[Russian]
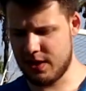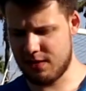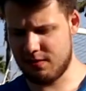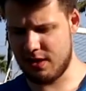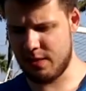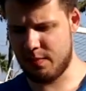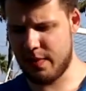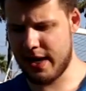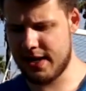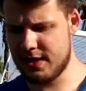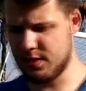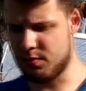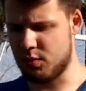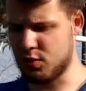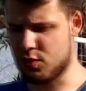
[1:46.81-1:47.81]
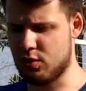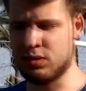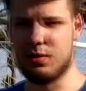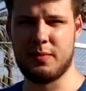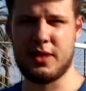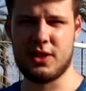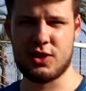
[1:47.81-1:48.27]
Первая P1 плюс
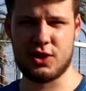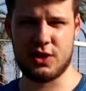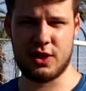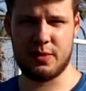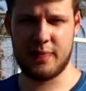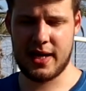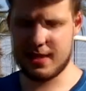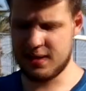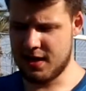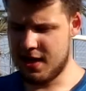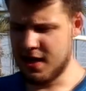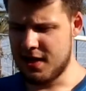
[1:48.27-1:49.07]
тотал меньше 4,5